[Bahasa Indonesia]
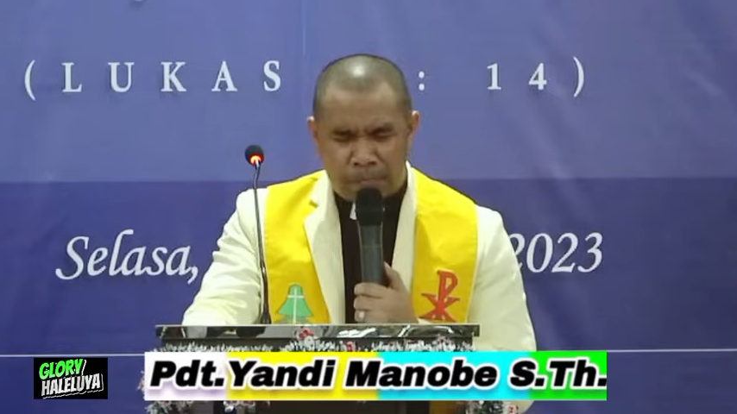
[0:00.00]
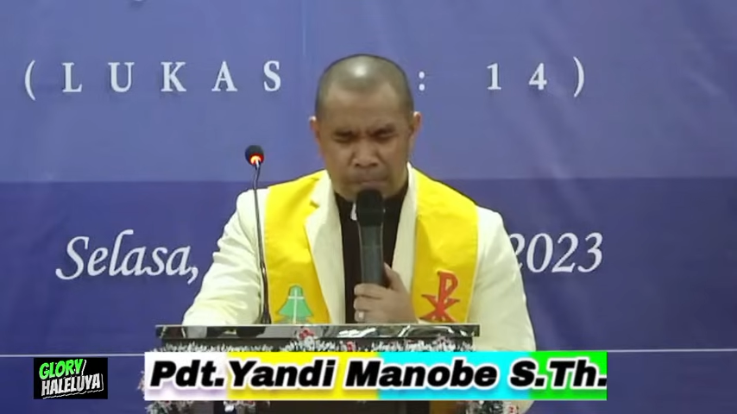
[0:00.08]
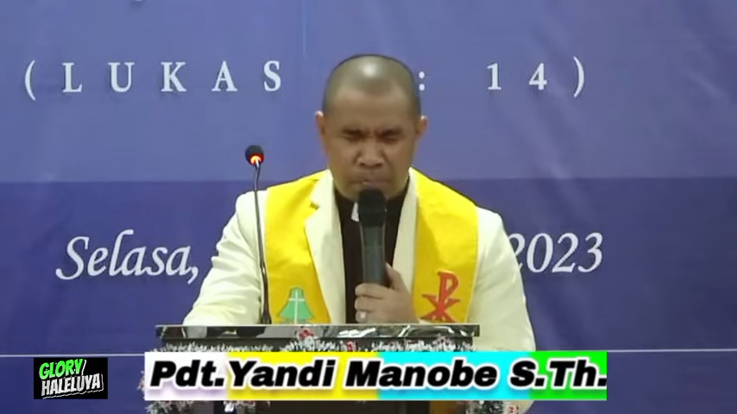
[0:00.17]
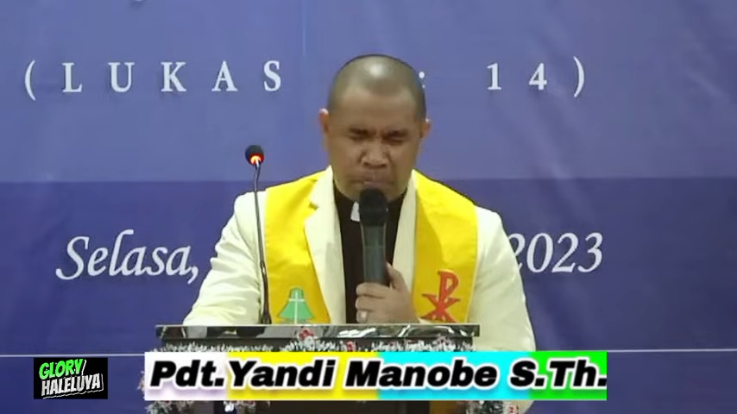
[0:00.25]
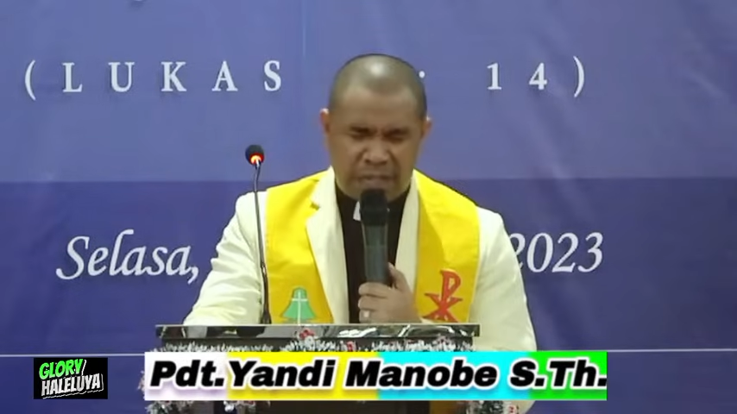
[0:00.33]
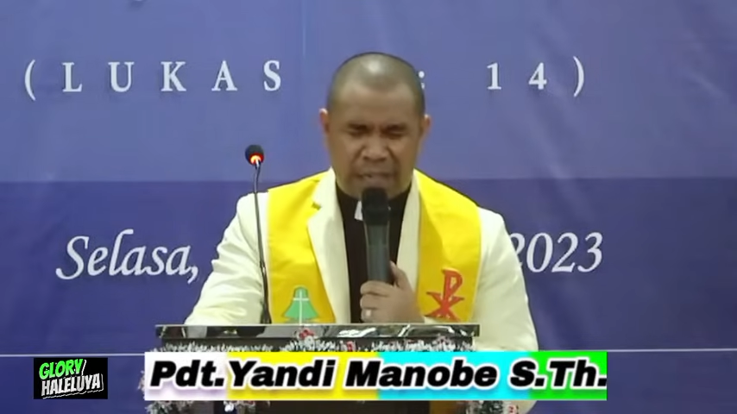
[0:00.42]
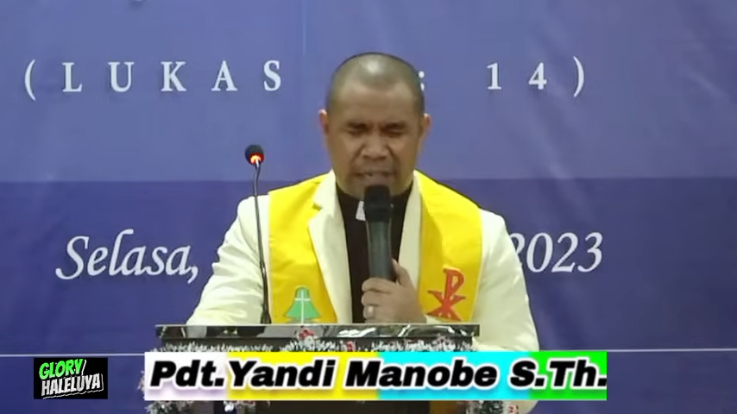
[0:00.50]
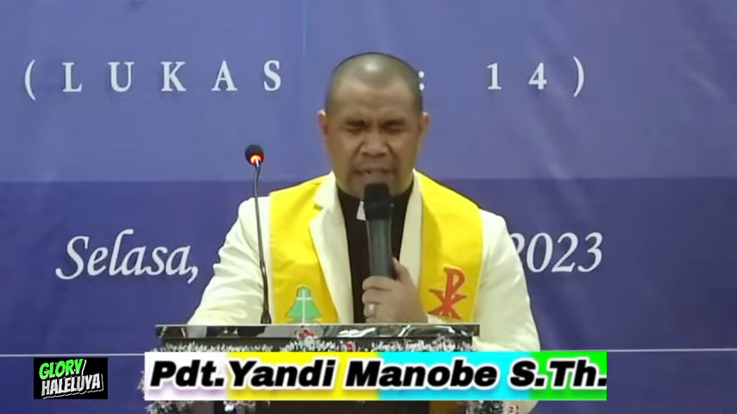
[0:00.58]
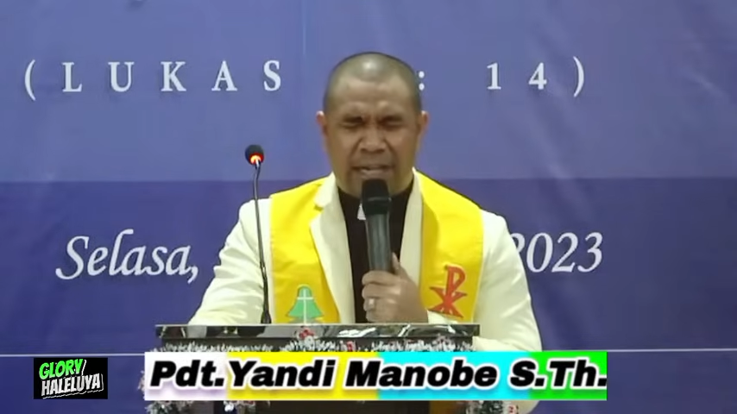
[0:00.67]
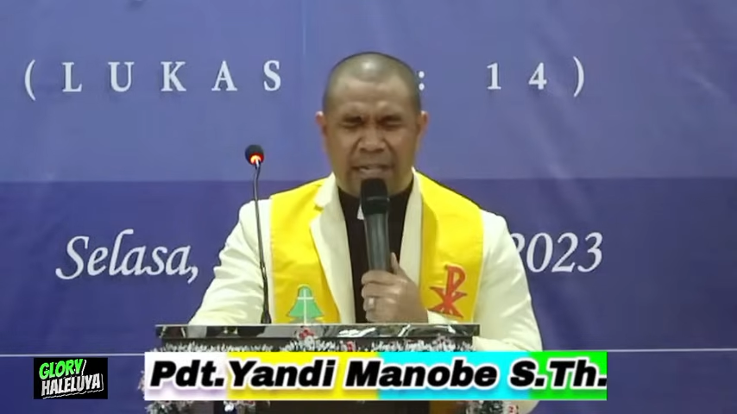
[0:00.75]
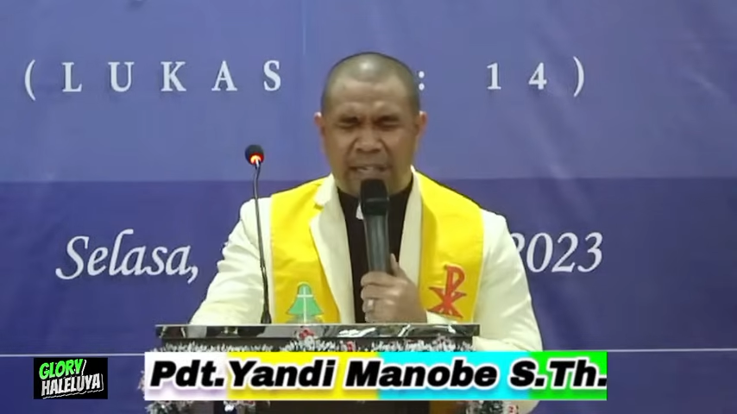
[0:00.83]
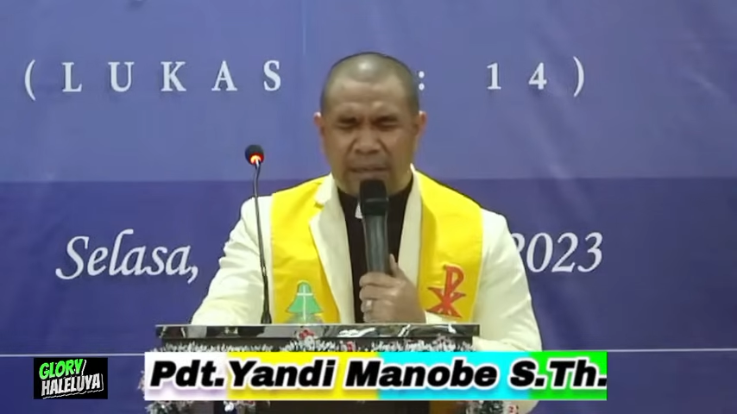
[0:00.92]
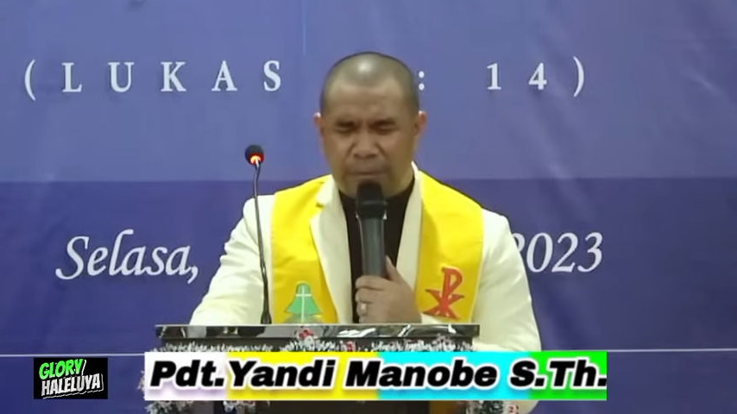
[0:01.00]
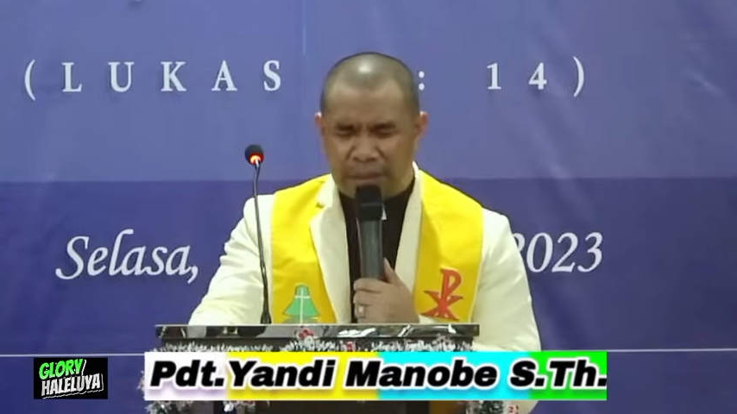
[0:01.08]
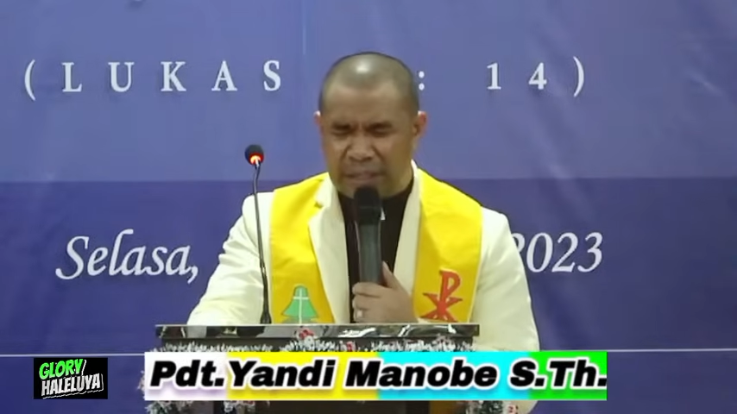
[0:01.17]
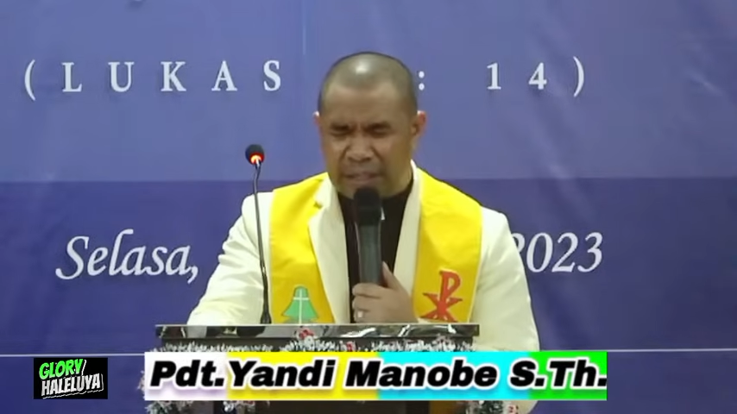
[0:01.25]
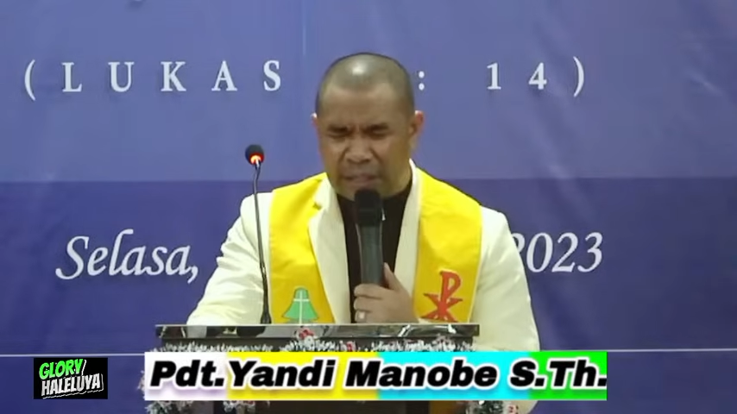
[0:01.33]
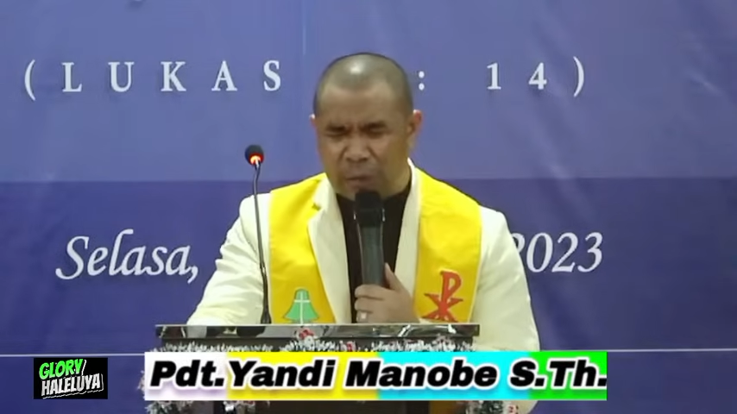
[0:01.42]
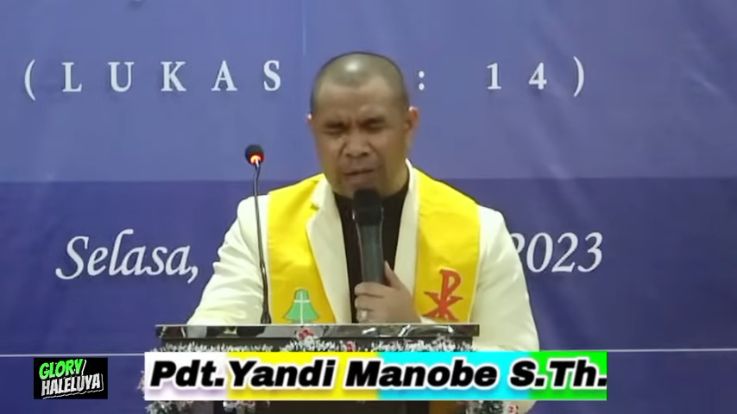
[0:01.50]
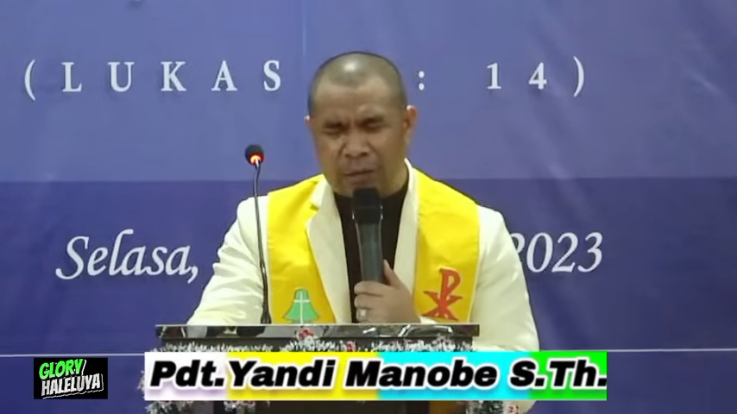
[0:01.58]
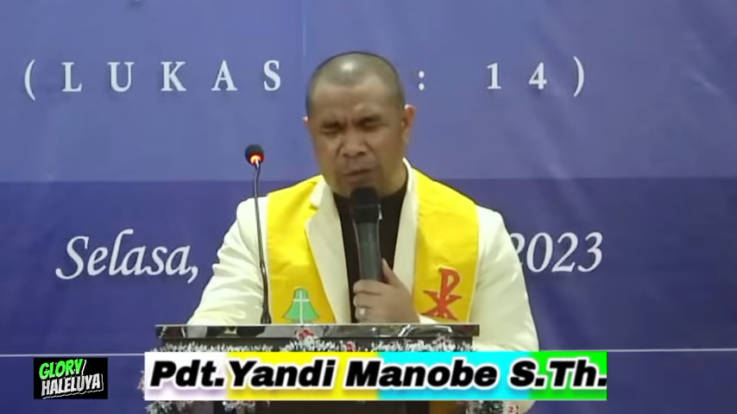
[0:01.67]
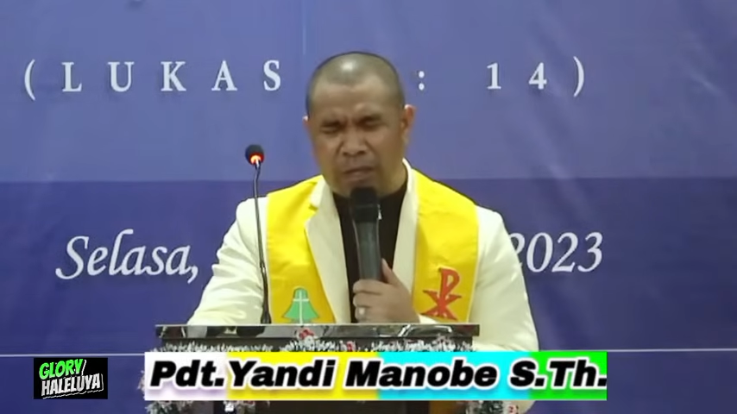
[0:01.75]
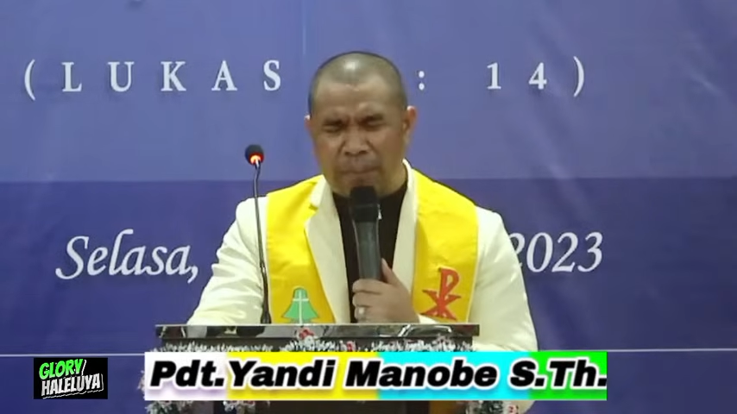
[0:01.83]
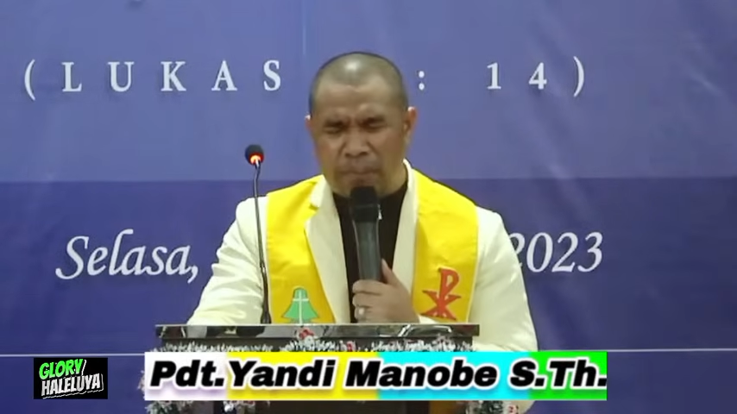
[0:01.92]
Biarlah ini menjadi
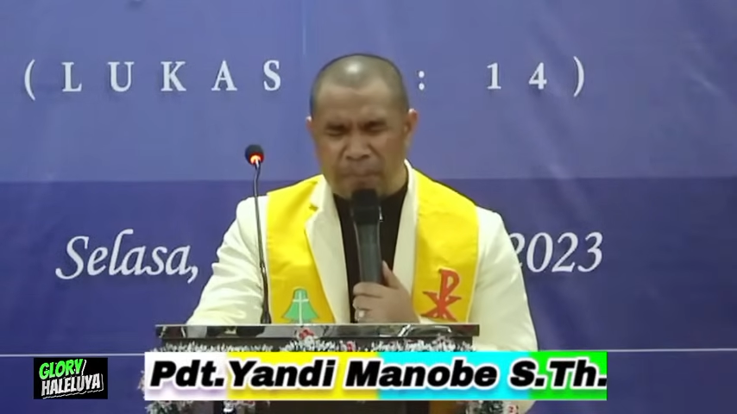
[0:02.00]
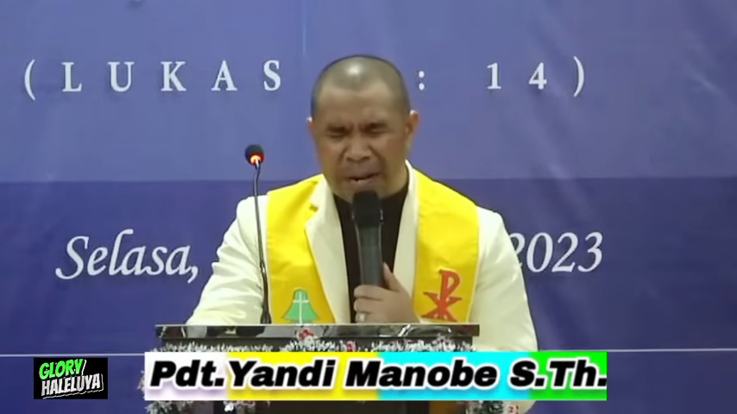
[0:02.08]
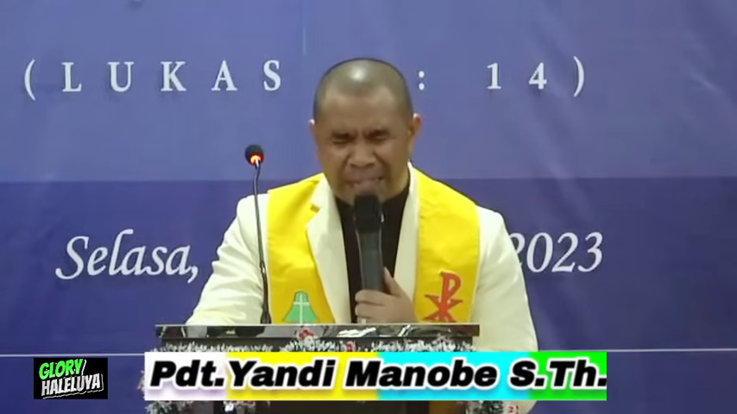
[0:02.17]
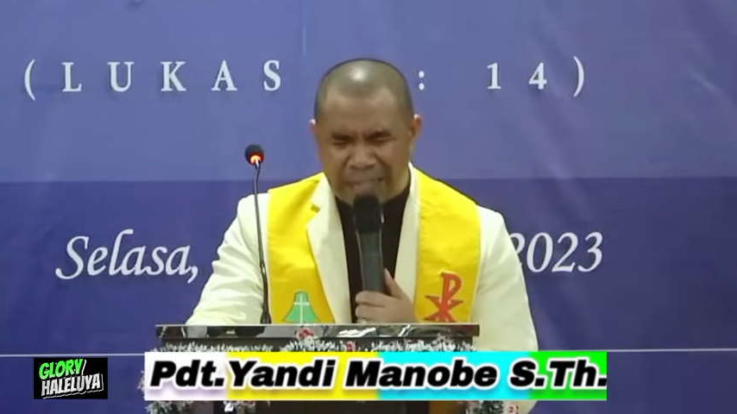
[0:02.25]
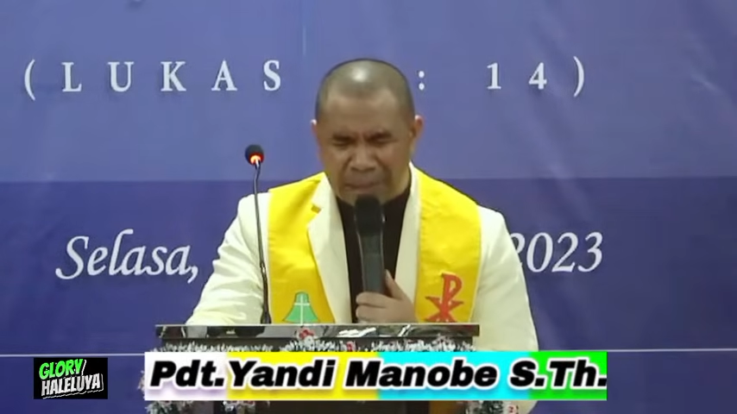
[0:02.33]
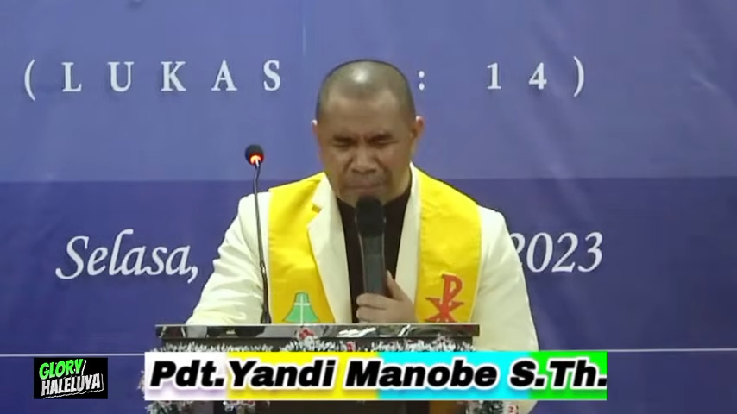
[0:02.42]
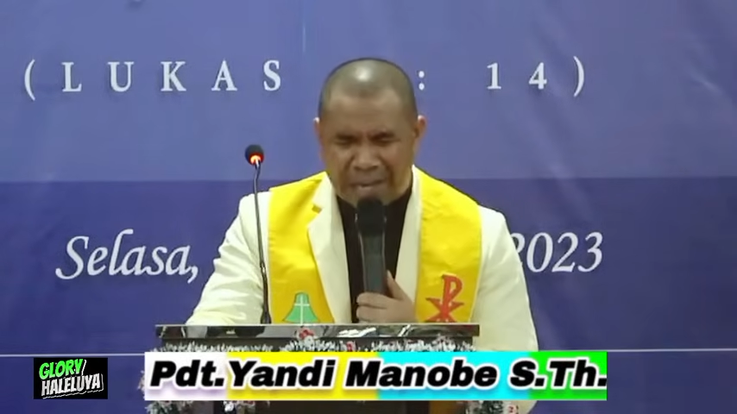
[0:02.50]
waktu yang paling